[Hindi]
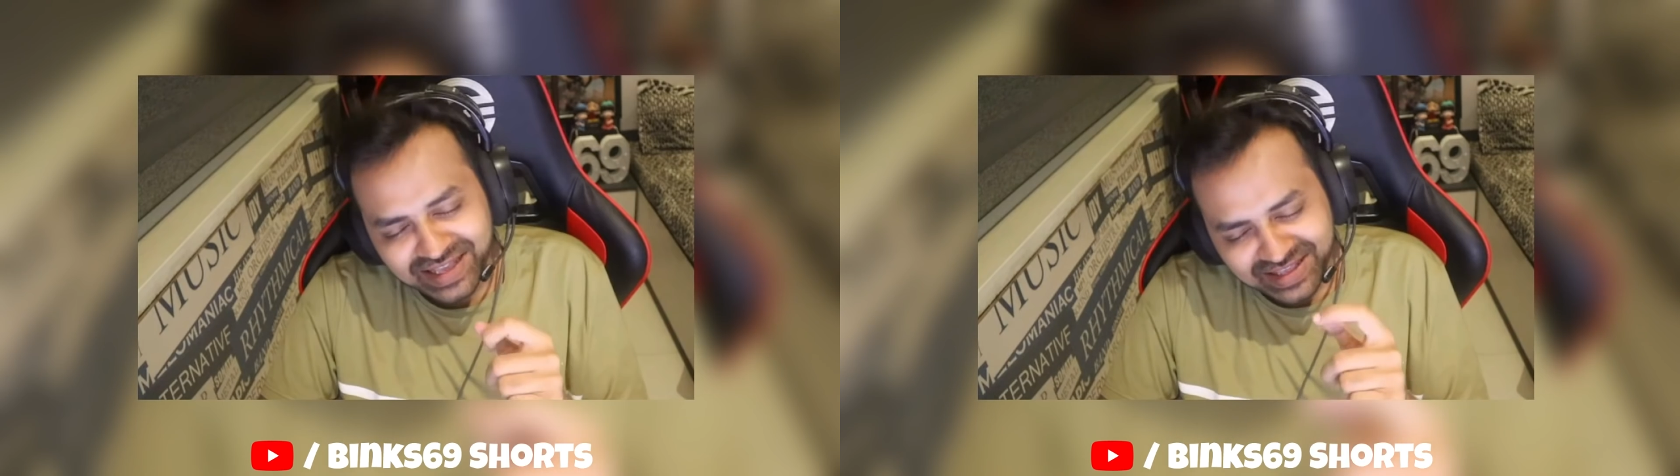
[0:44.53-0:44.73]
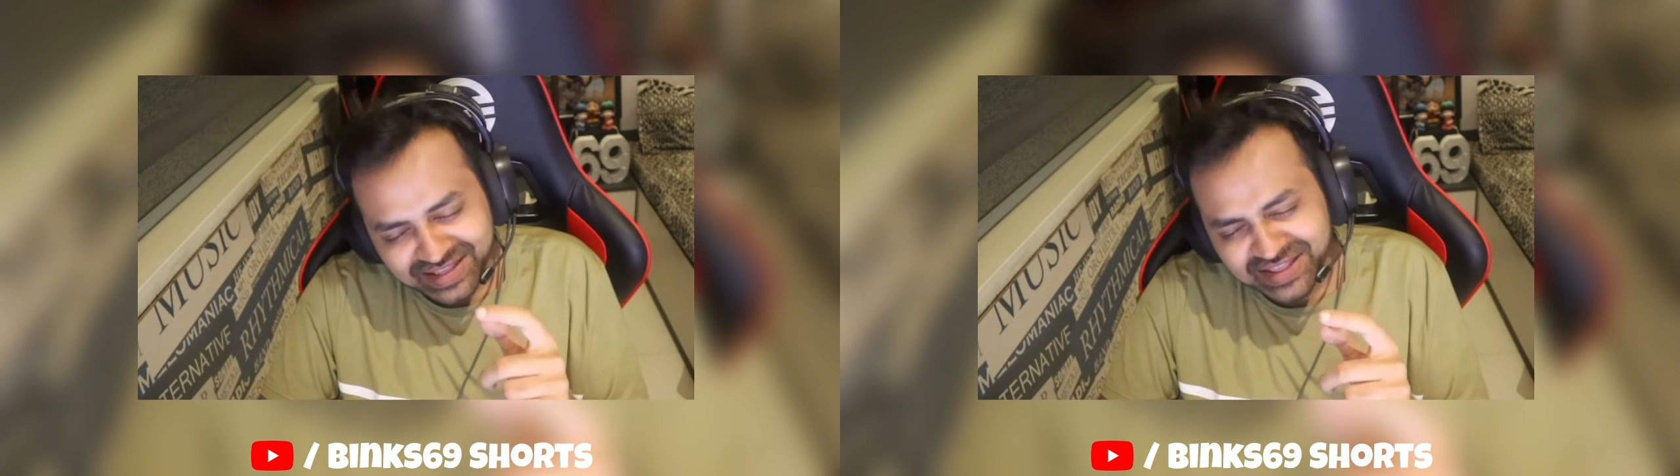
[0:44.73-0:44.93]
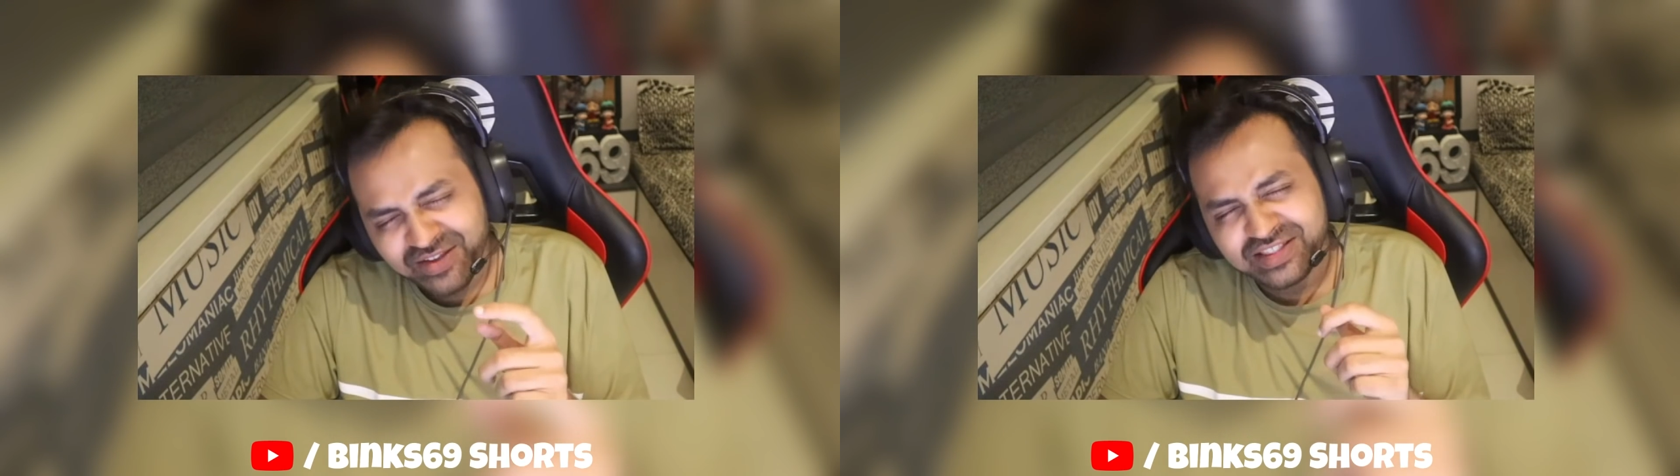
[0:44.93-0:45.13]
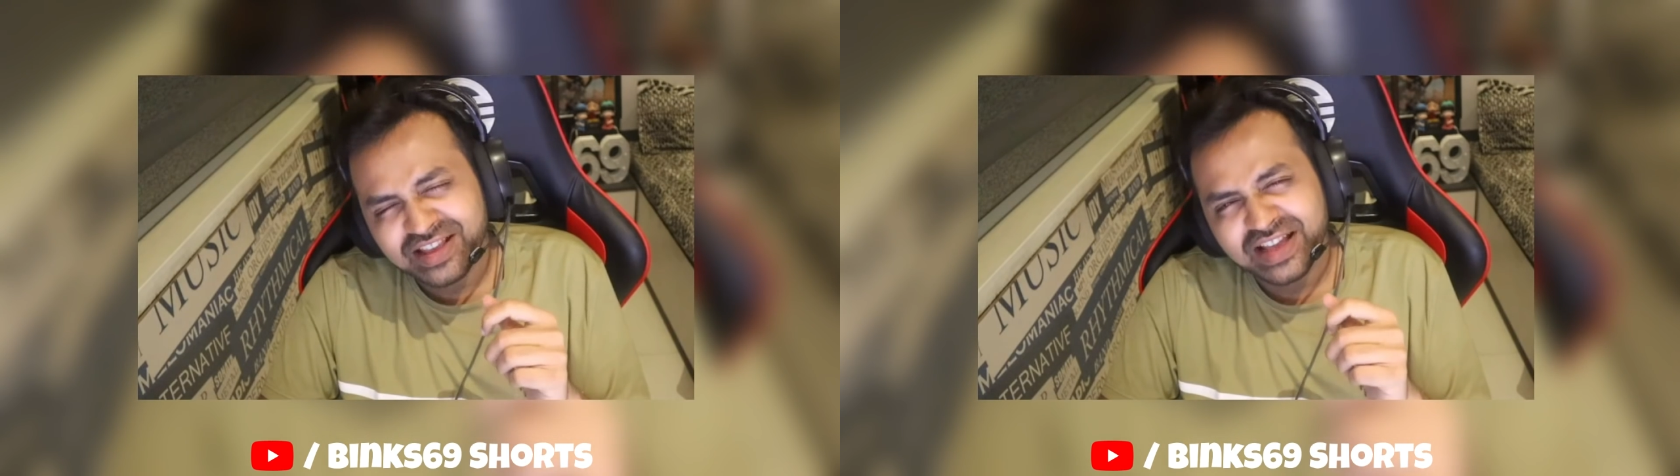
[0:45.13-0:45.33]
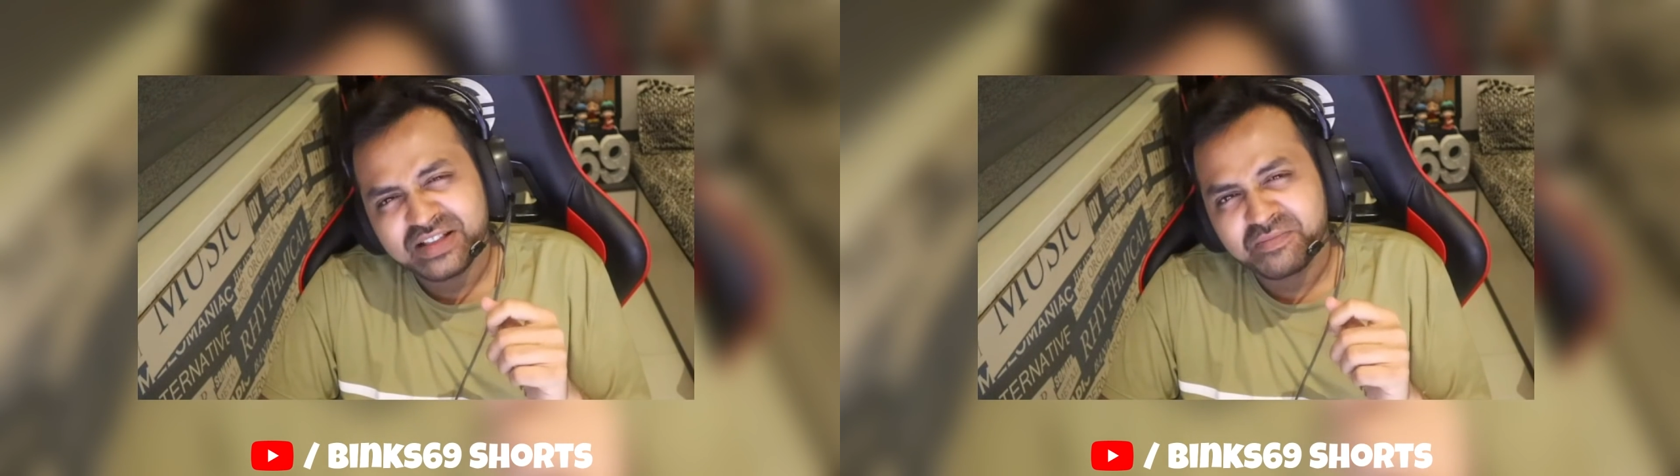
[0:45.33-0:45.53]
ये होता
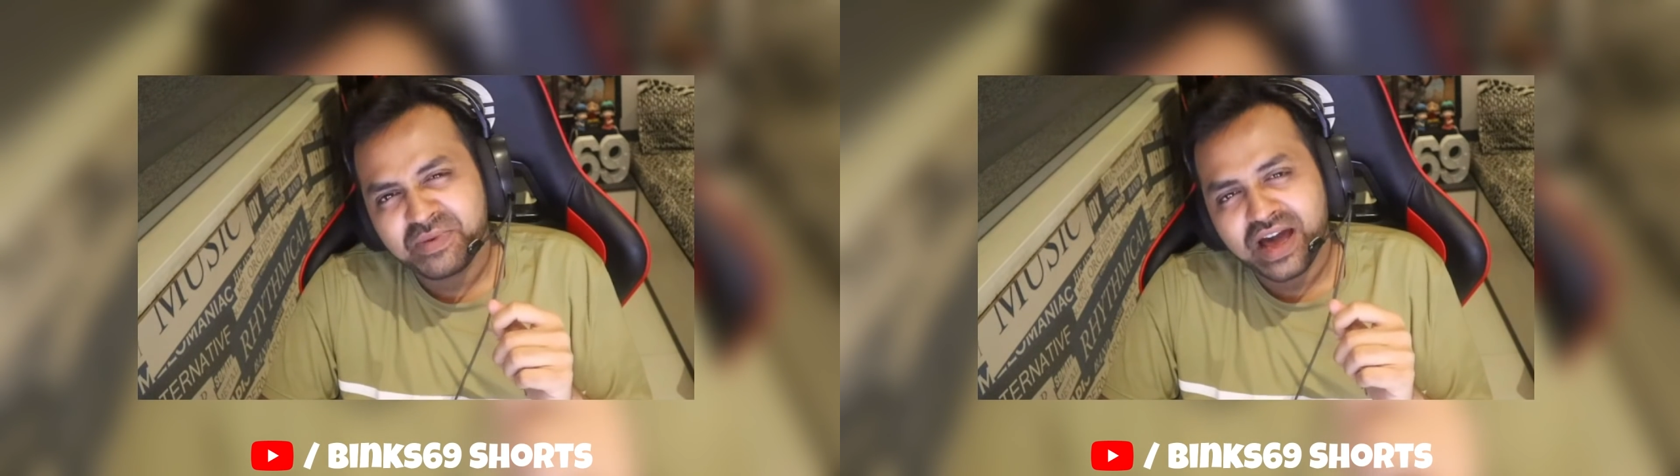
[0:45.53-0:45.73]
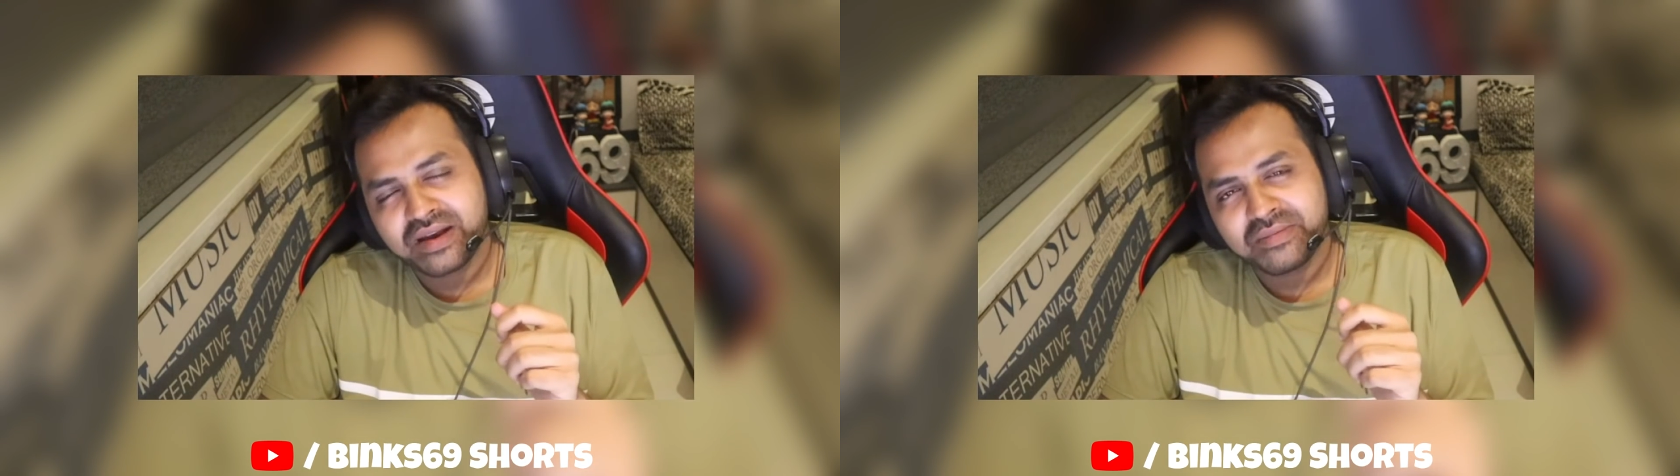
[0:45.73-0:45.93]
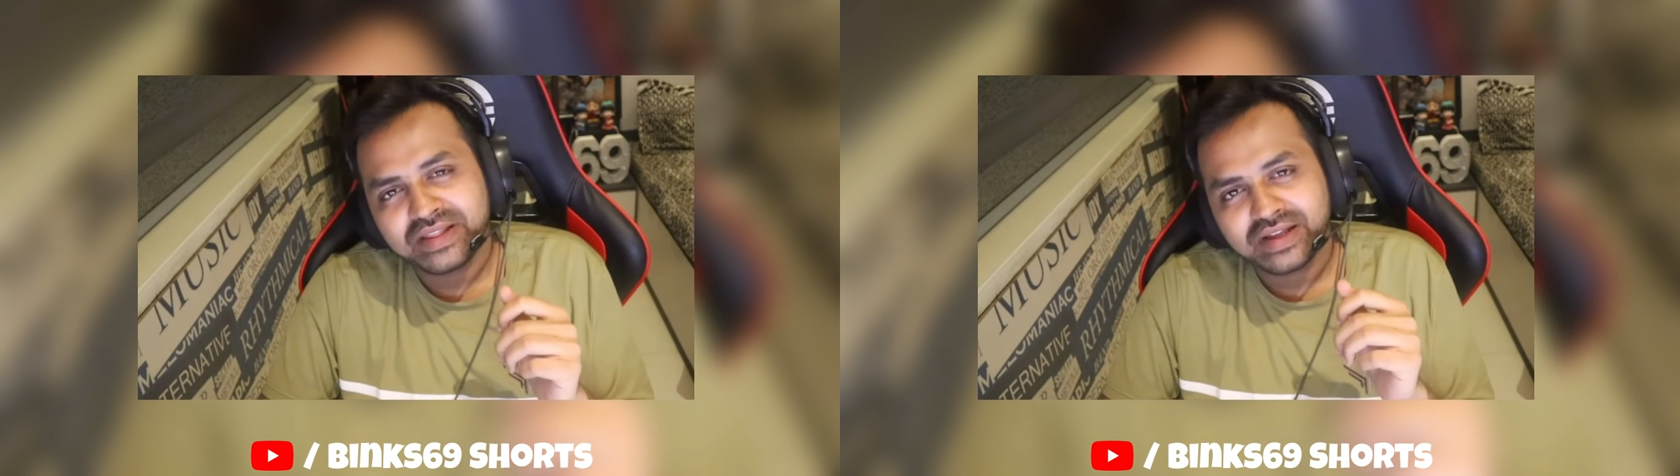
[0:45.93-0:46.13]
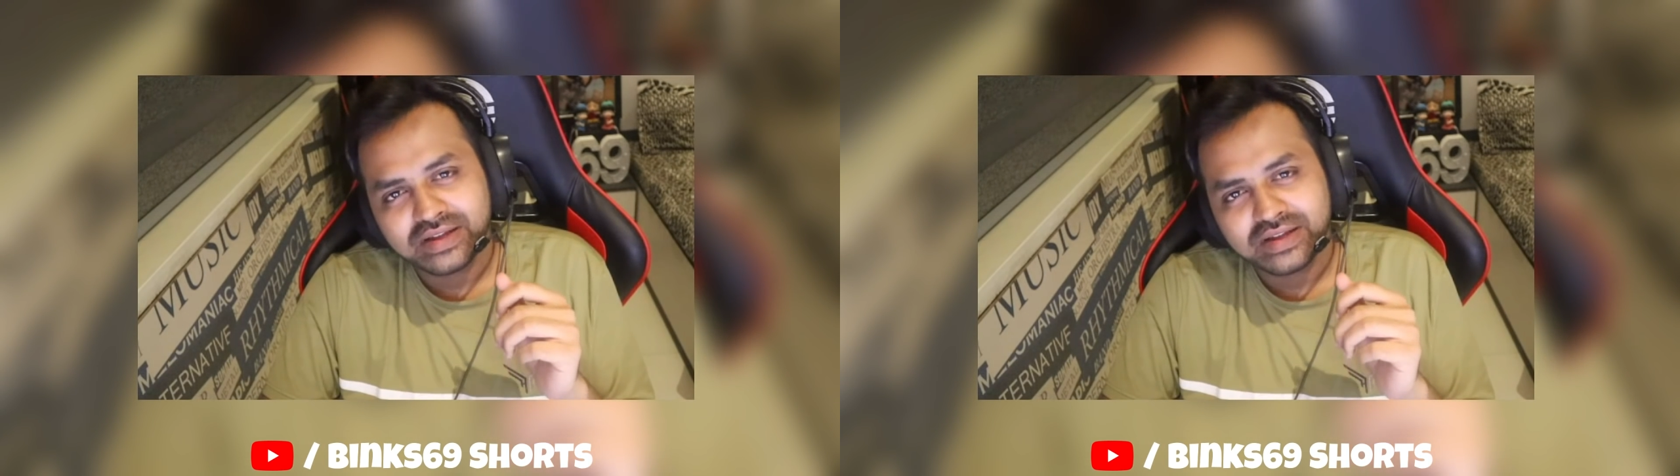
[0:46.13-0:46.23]
है इस प्यार में ना